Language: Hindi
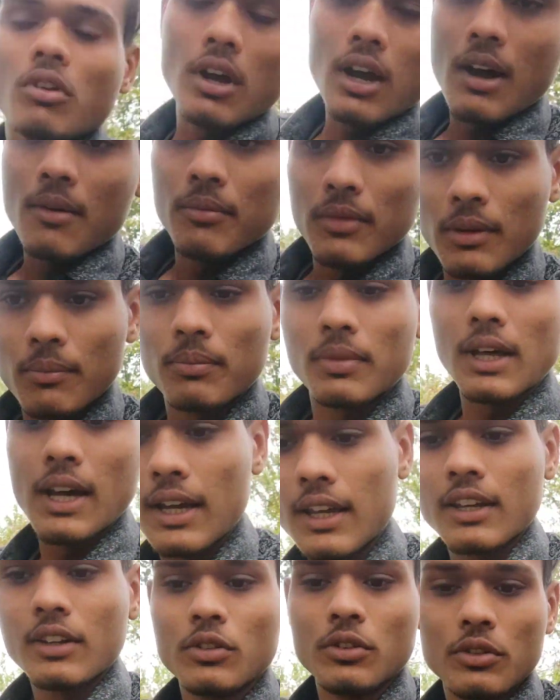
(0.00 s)
काम निपटा
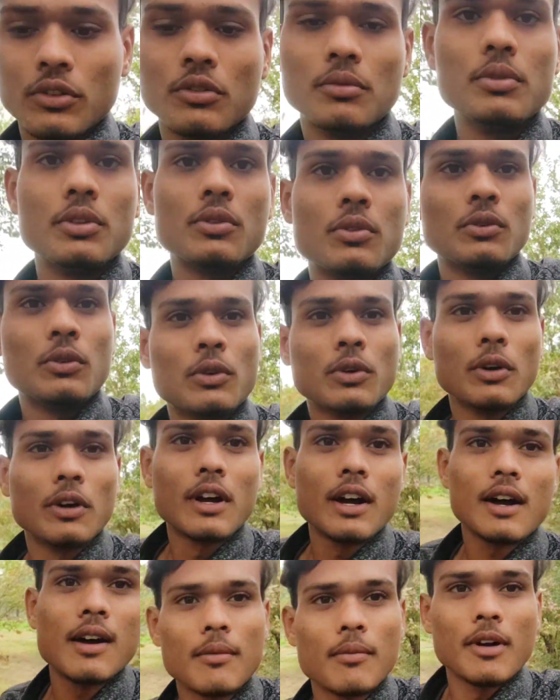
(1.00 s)
के जो जो भी सूट
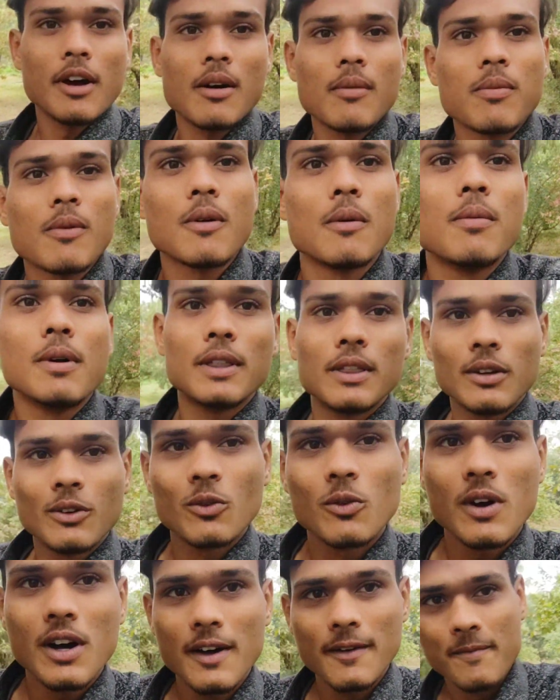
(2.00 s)
होगा मैं आपको
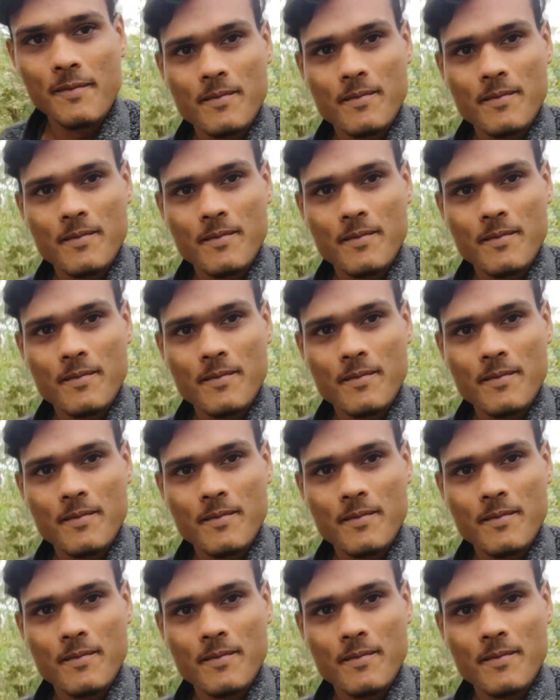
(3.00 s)
बताऊँगा